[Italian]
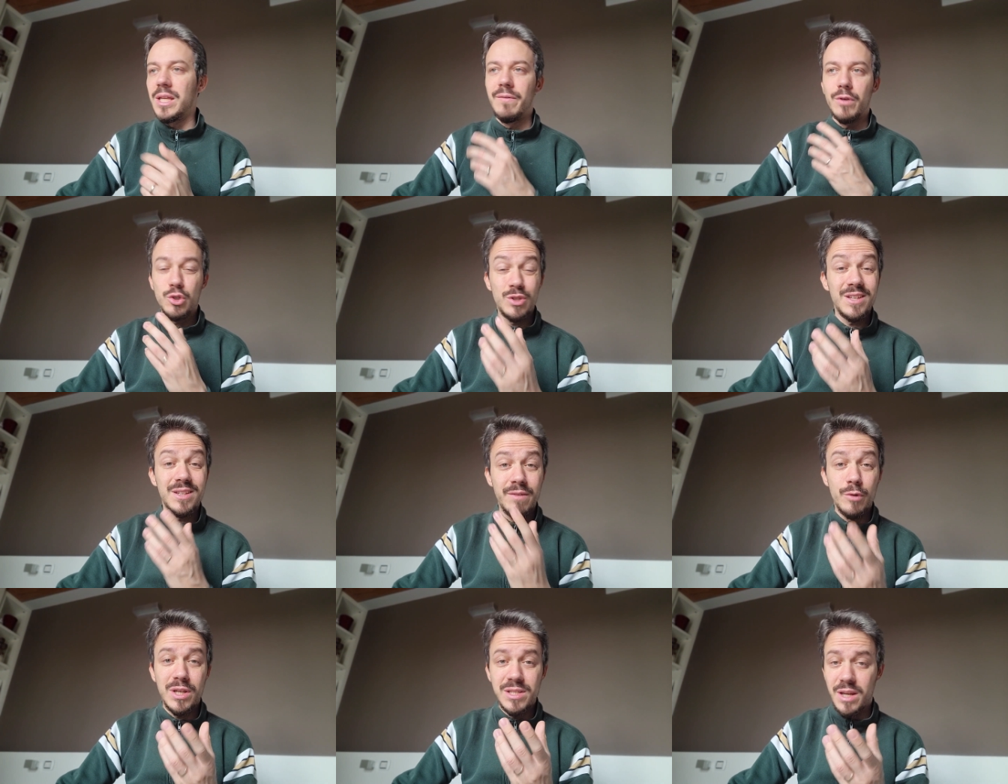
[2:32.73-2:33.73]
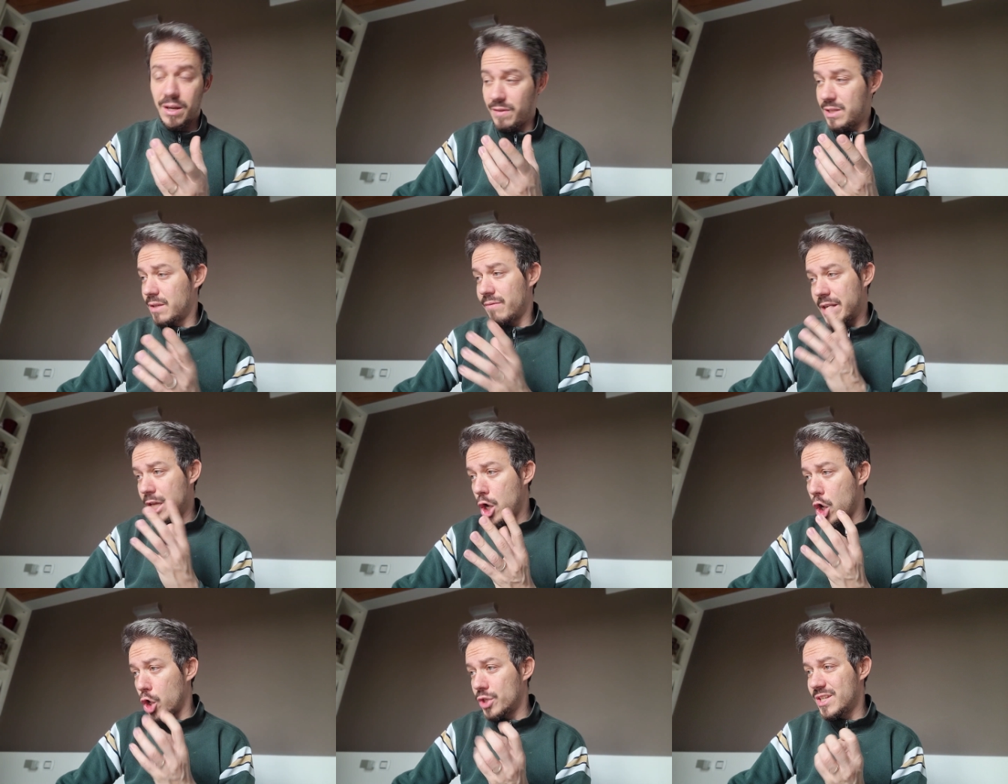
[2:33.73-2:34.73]
devono, devono essere riviste varie
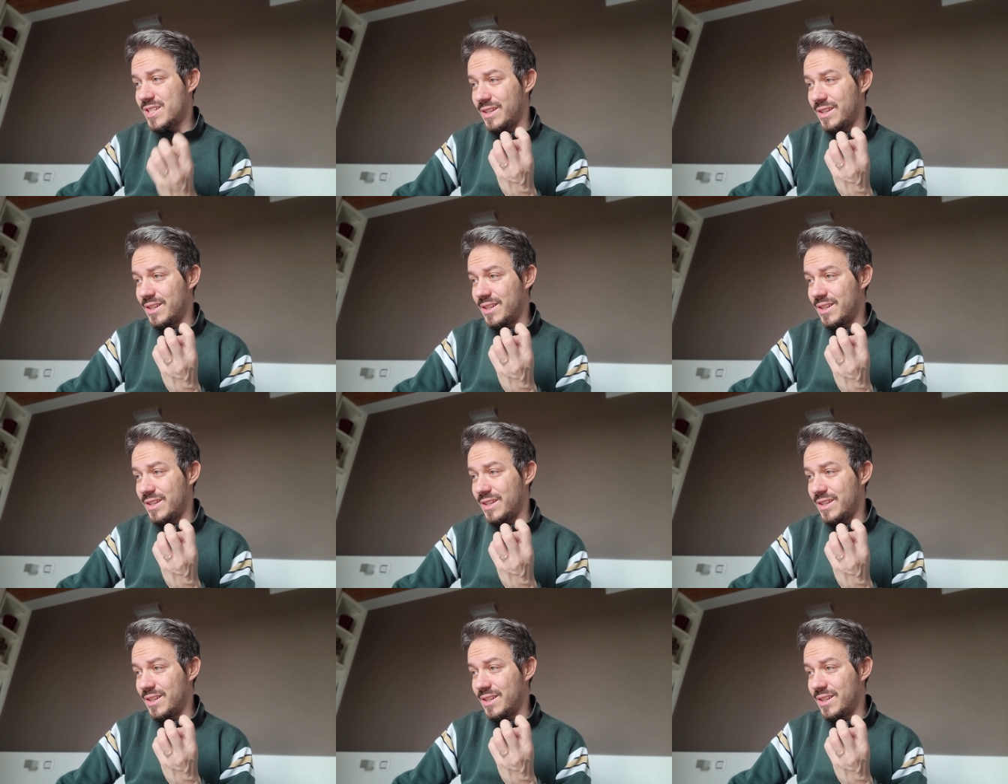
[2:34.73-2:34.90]
cose.